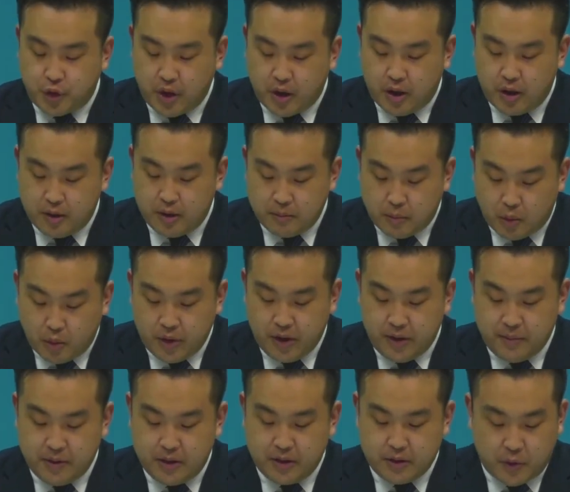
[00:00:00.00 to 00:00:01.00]
구경
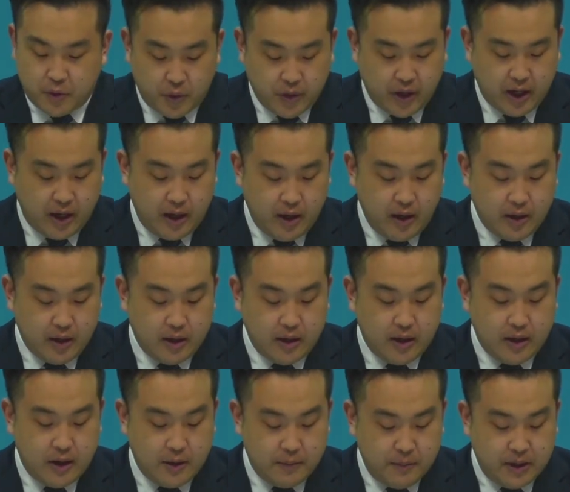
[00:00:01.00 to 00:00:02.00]
모임을 통해
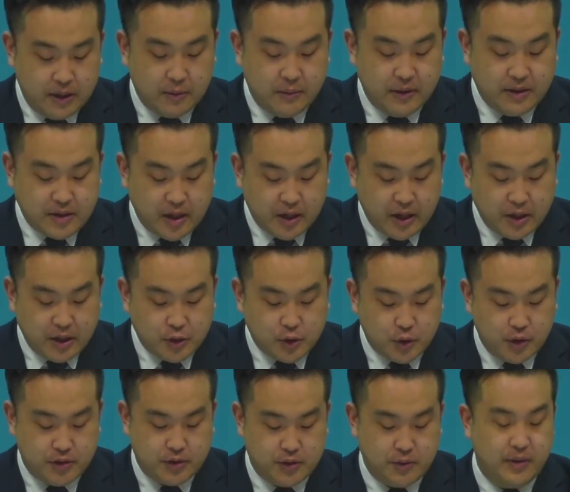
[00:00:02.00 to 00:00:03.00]
믿음이 생길
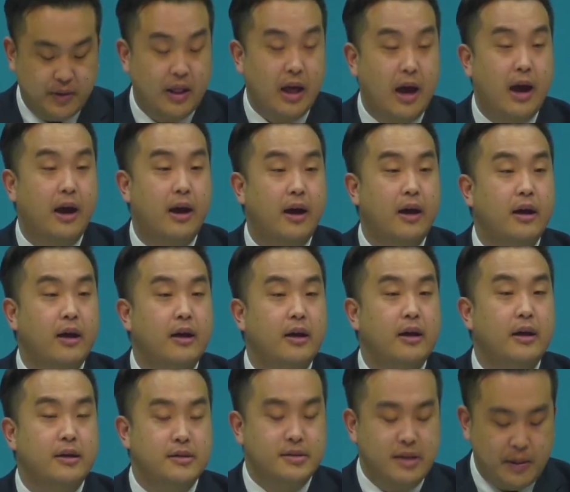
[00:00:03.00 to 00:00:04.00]
수 있습니다.
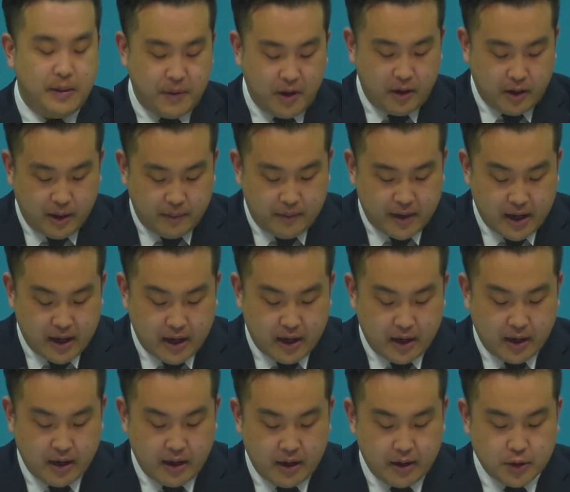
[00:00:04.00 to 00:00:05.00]
새벽
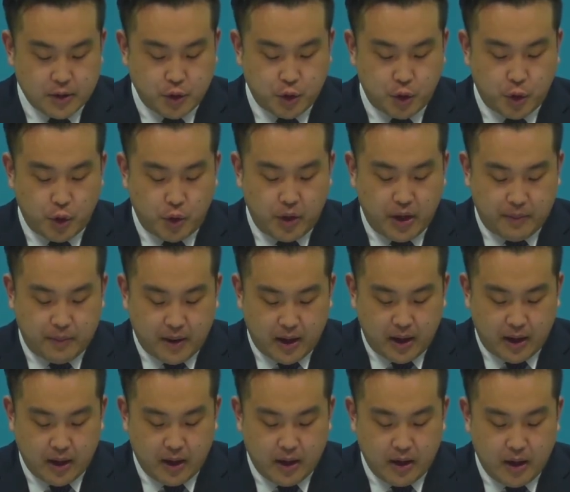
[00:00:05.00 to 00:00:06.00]
예배나 수요
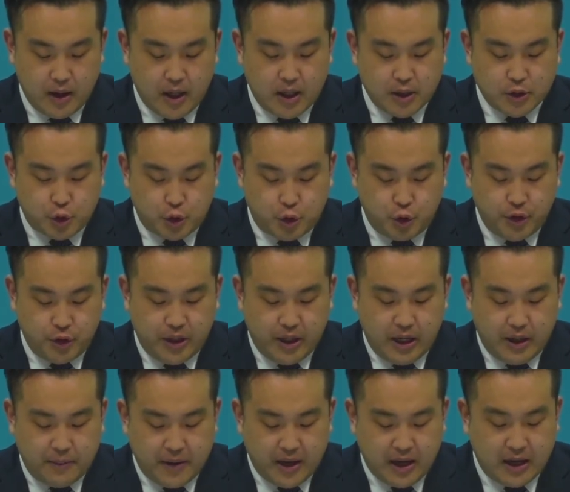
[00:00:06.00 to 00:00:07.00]
예배,
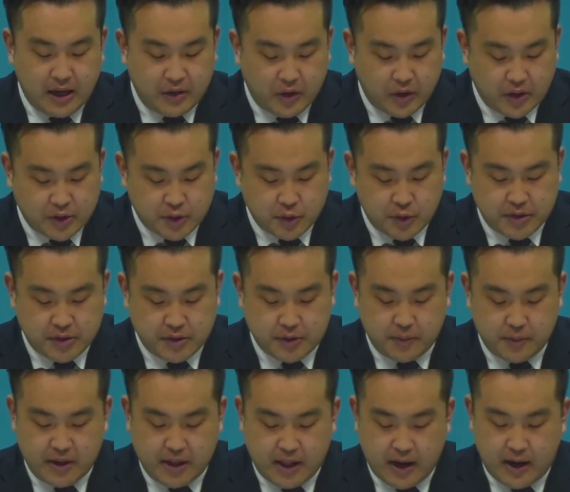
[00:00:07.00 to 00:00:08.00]
주일 예배가 될 수
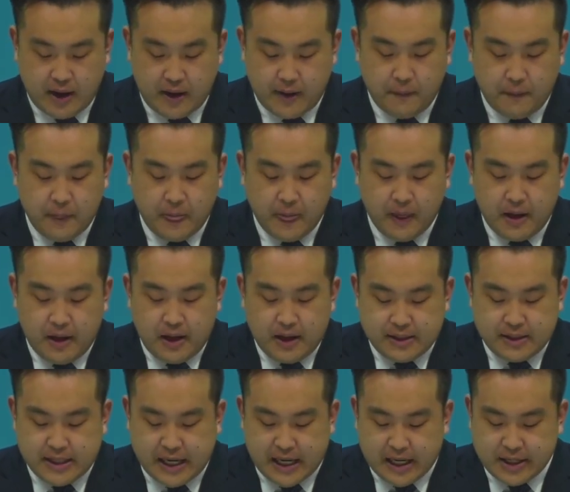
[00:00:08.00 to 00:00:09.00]
있습니다.
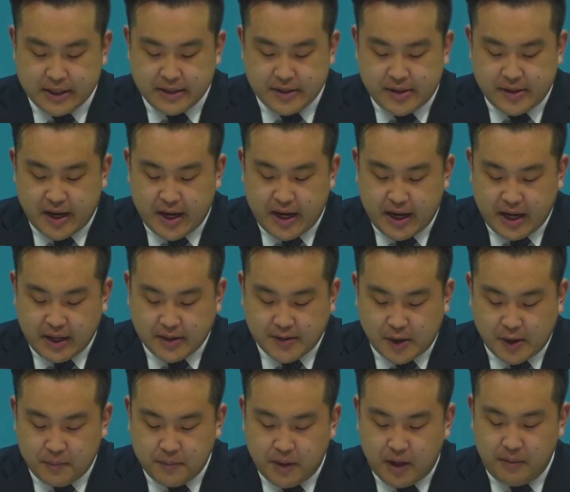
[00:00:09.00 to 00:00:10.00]
작은 사랑의
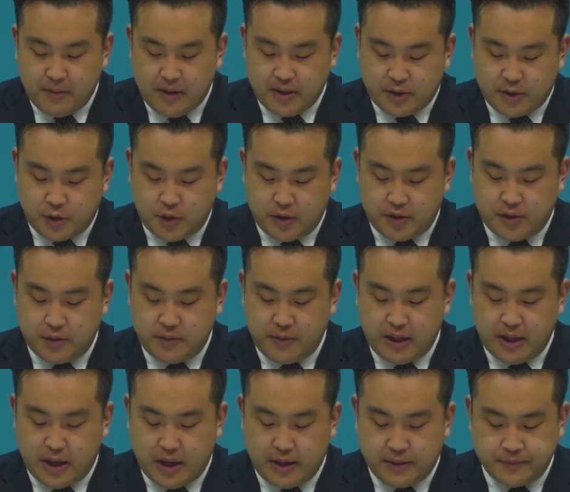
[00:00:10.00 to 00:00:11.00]
섬김일 수
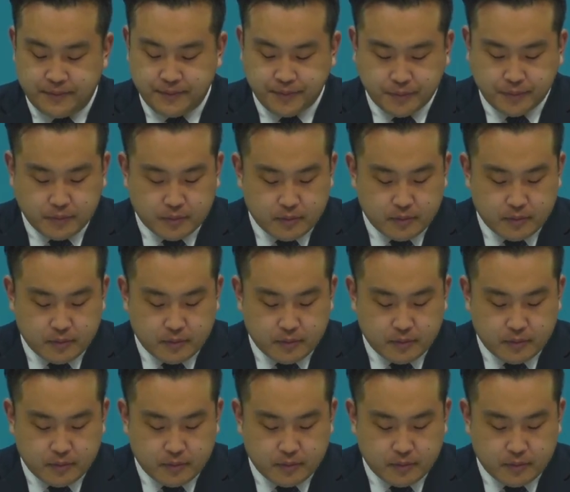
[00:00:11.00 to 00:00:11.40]
있습니다.